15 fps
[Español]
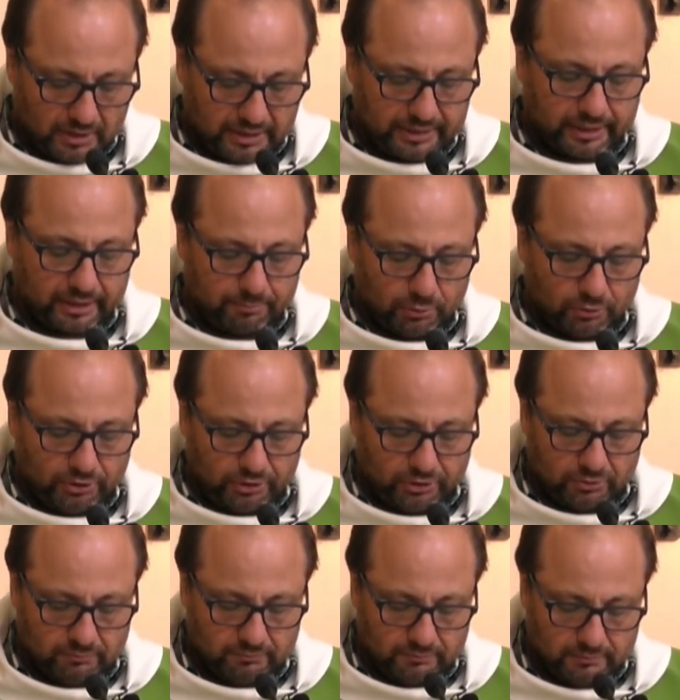Le
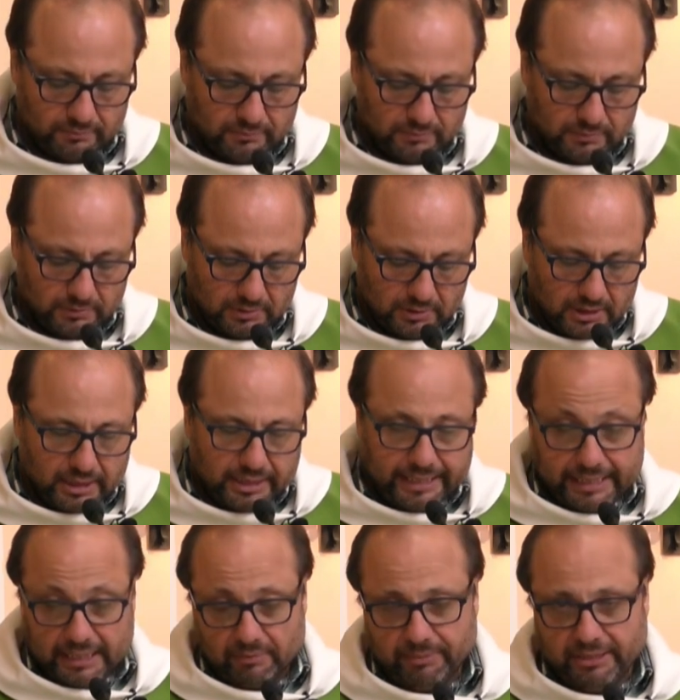respondió.
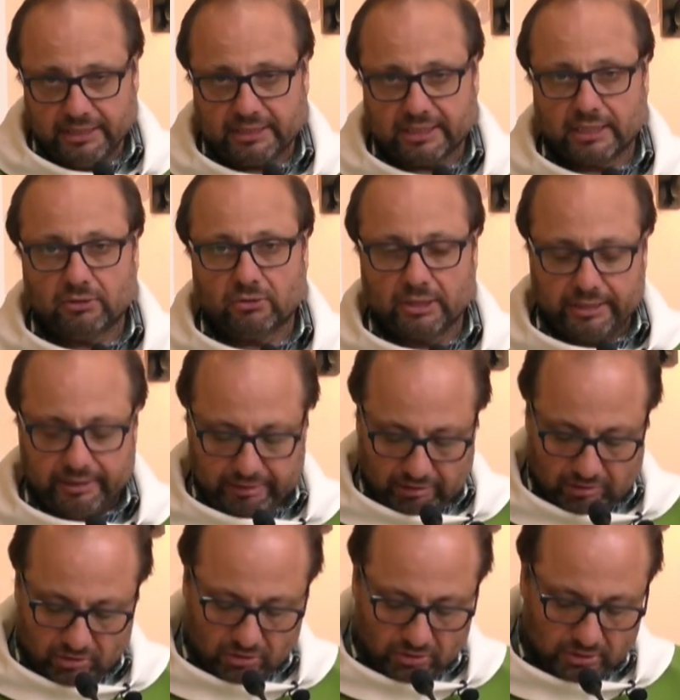El administrador le
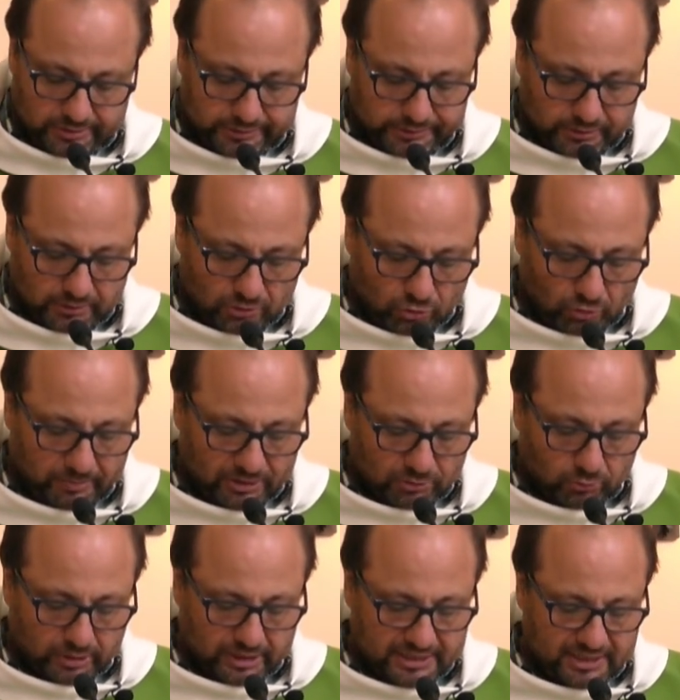dijo, toma
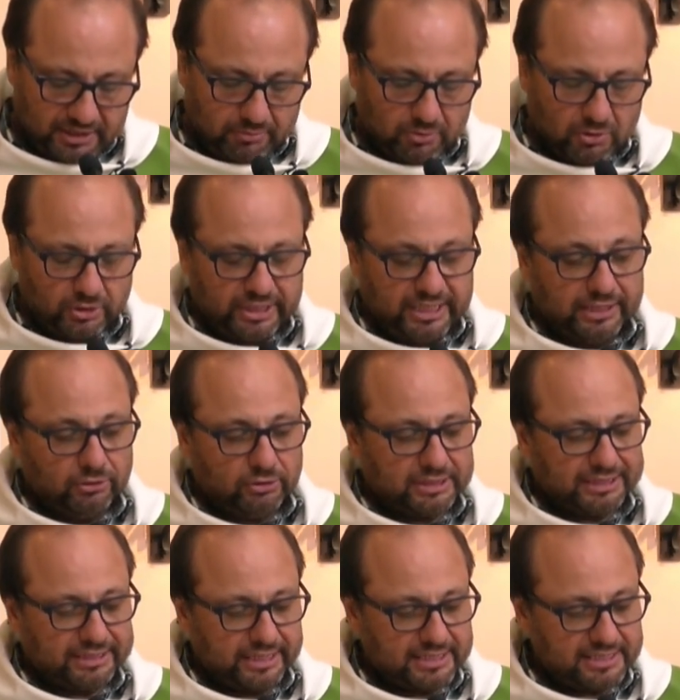tu recibo y
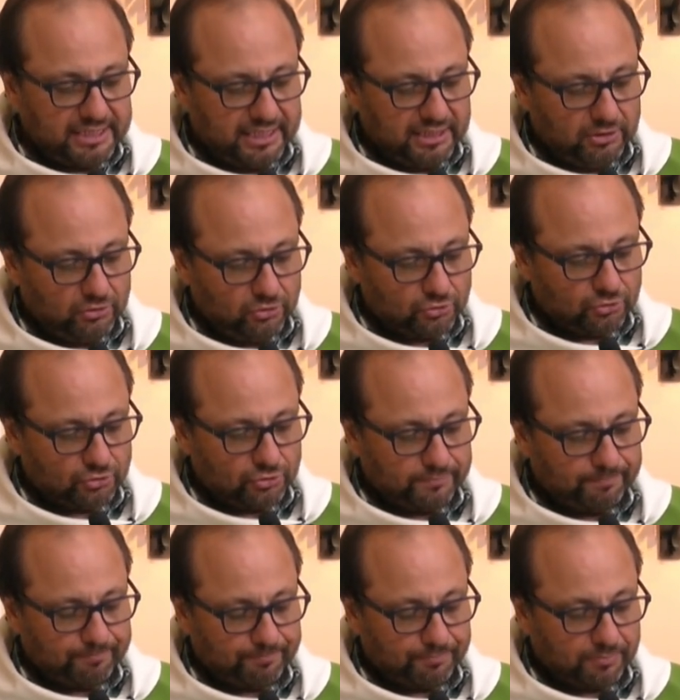anota 300.